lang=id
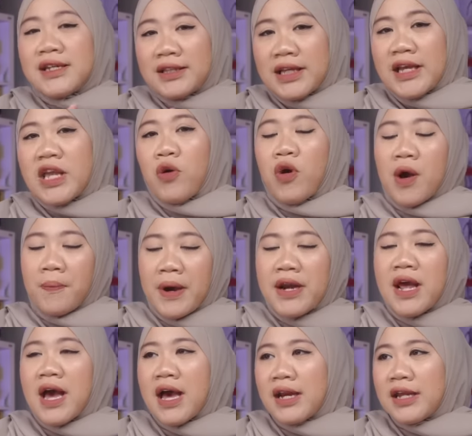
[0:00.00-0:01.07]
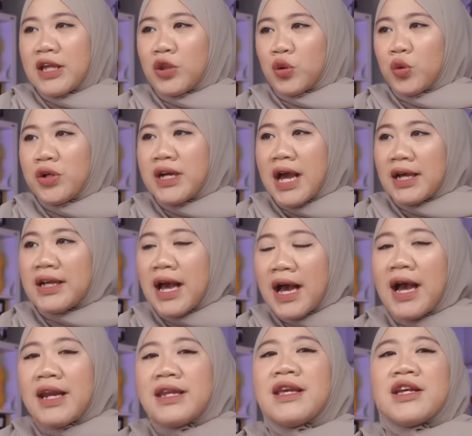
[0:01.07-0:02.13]
ceritanya Wak, pada hari itu
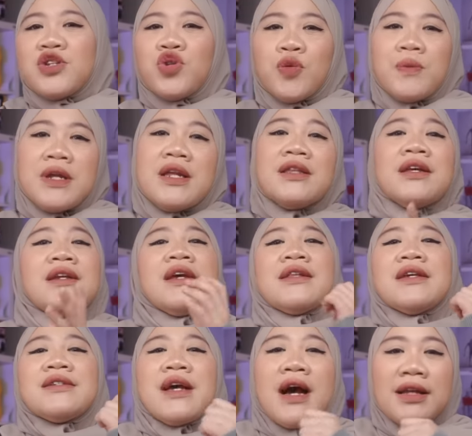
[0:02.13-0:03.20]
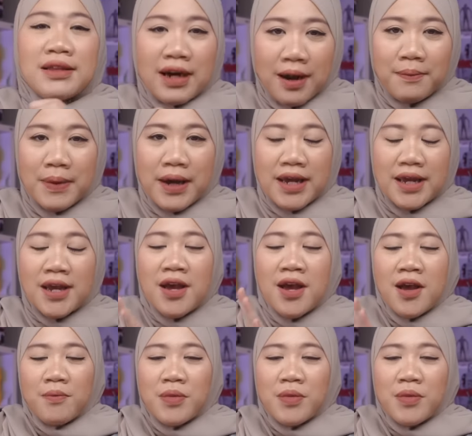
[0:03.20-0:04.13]
dagangannya Sum ini ternyata sangat ramai.